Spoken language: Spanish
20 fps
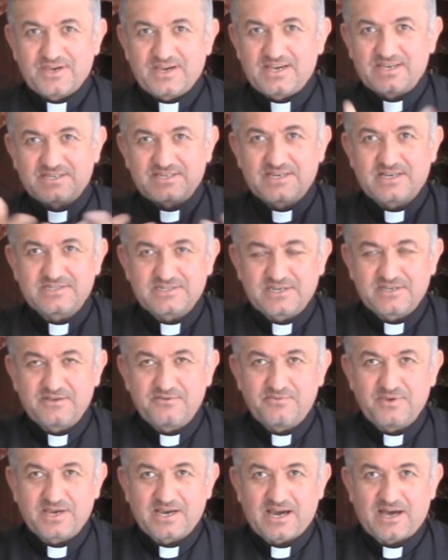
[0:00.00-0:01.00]
Ese es el
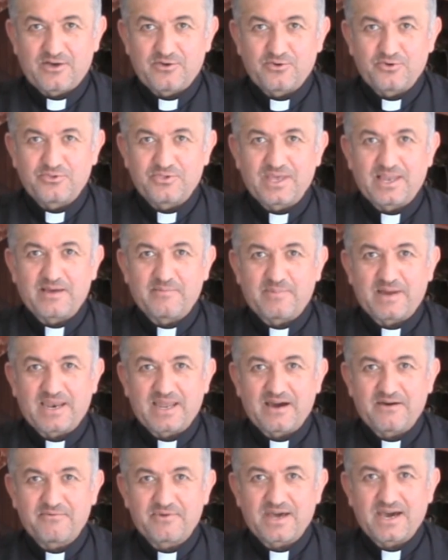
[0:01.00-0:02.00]
significado de la
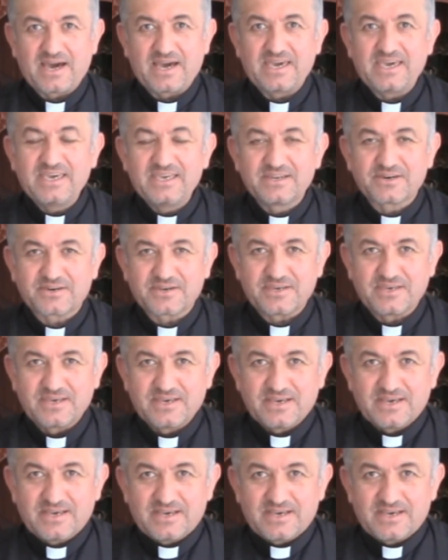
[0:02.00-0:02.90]
palabra INRI